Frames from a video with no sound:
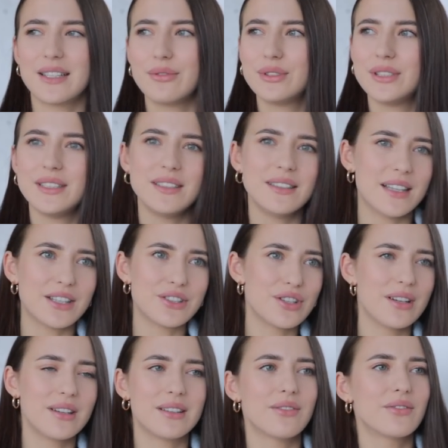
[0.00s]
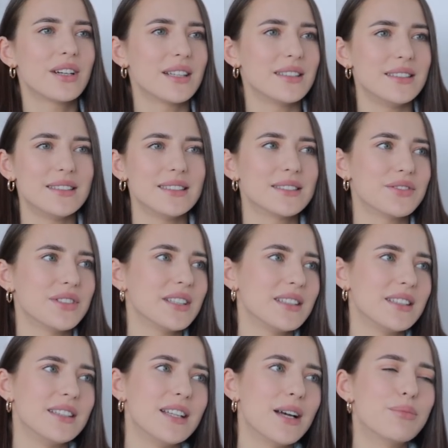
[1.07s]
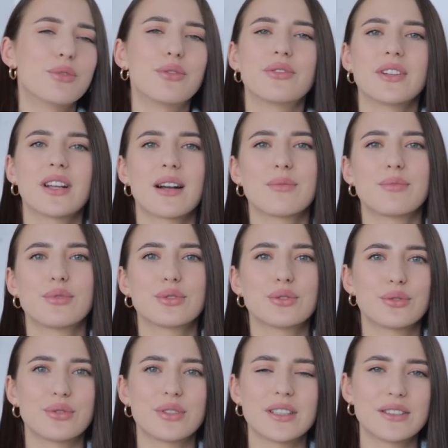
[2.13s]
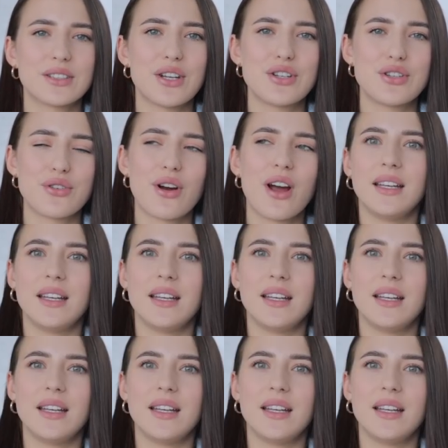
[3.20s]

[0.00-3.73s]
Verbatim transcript: люди не начали там выходить из своих домов на работу, куда-то еще.